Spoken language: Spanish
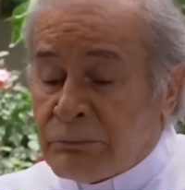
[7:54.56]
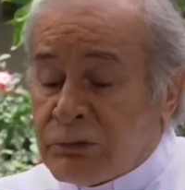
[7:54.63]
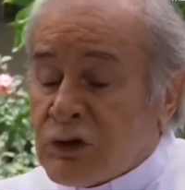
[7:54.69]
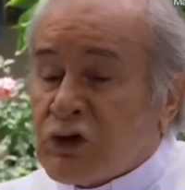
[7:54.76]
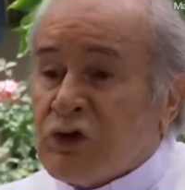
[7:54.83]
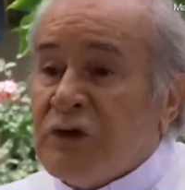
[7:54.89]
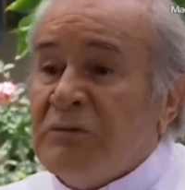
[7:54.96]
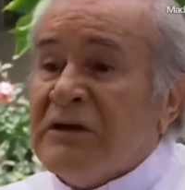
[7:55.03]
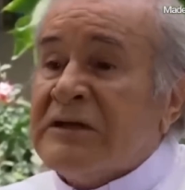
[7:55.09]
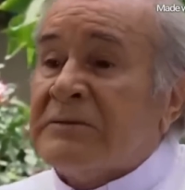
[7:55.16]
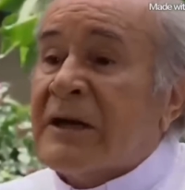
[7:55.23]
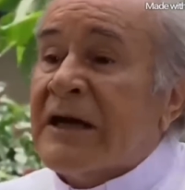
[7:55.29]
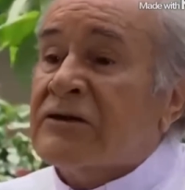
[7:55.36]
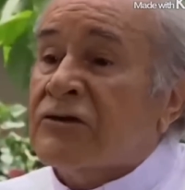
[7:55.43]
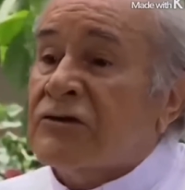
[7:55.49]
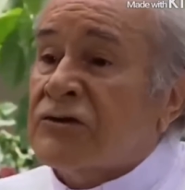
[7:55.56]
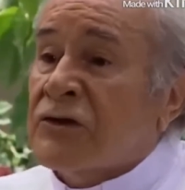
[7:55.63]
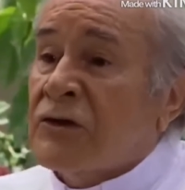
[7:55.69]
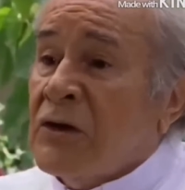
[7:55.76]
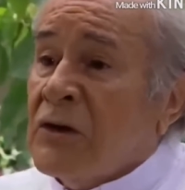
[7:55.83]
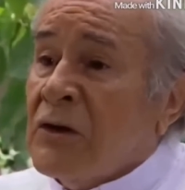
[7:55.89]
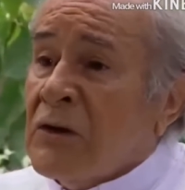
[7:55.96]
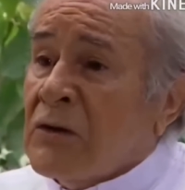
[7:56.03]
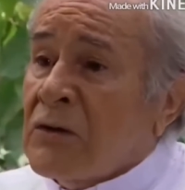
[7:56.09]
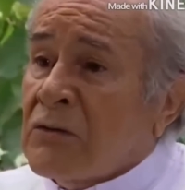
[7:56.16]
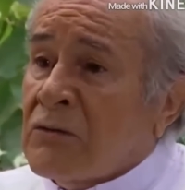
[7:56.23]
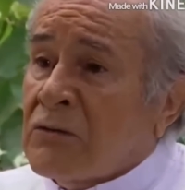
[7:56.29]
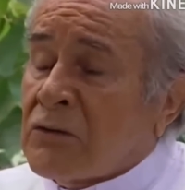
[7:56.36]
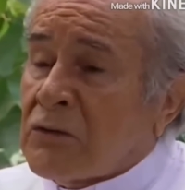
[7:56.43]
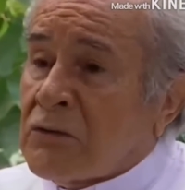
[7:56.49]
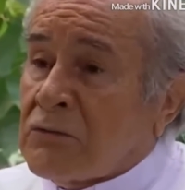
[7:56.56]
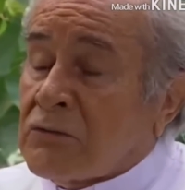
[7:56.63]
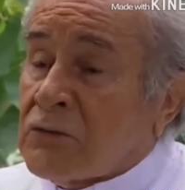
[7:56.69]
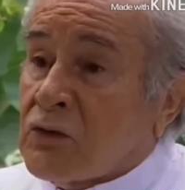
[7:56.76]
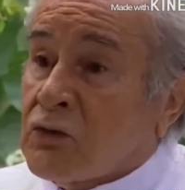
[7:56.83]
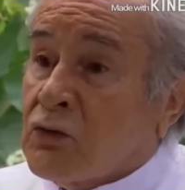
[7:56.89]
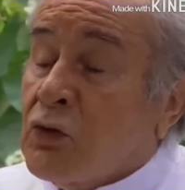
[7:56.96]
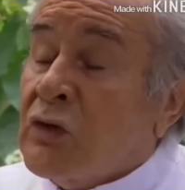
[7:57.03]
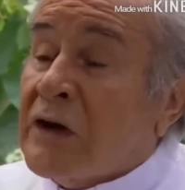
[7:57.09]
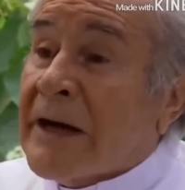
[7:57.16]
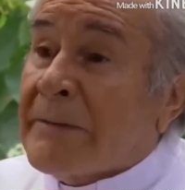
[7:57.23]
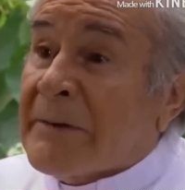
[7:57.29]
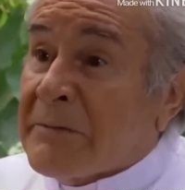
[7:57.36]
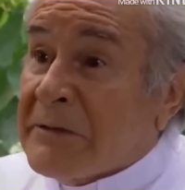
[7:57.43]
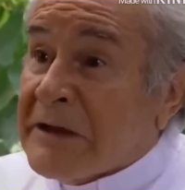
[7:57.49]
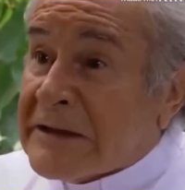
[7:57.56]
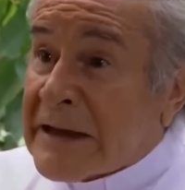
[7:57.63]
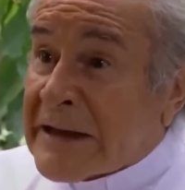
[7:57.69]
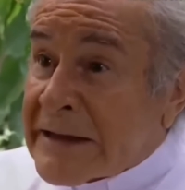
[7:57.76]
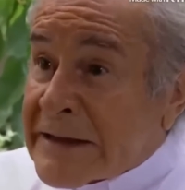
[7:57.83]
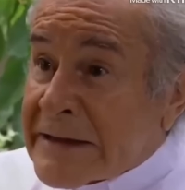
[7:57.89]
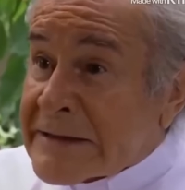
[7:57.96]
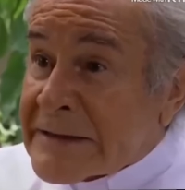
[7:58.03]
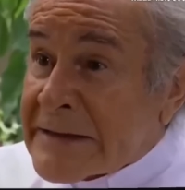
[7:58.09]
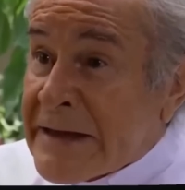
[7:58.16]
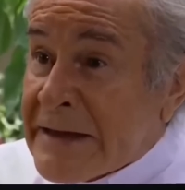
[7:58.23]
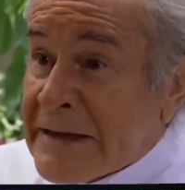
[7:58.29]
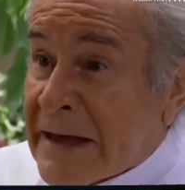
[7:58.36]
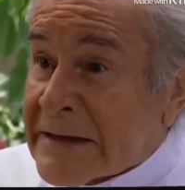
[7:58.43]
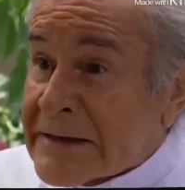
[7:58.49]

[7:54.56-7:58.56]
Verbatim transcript: puso en mis brazos una bebita recién